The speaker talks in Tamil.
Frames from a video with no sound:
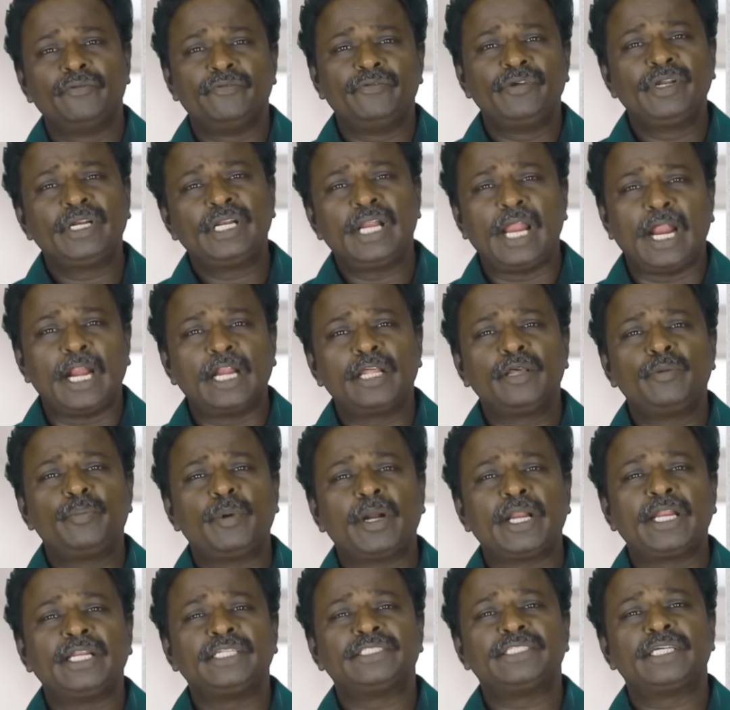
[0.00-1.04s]
வீட்டில் அடுக்கு
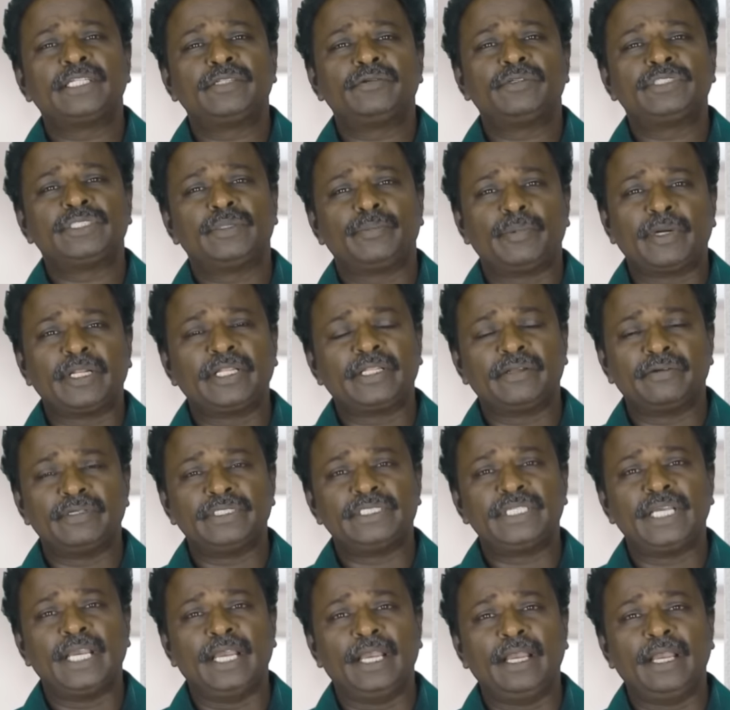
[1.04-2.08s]
பானையில் சேர்த்து வச்ச பணத்தை வச்ச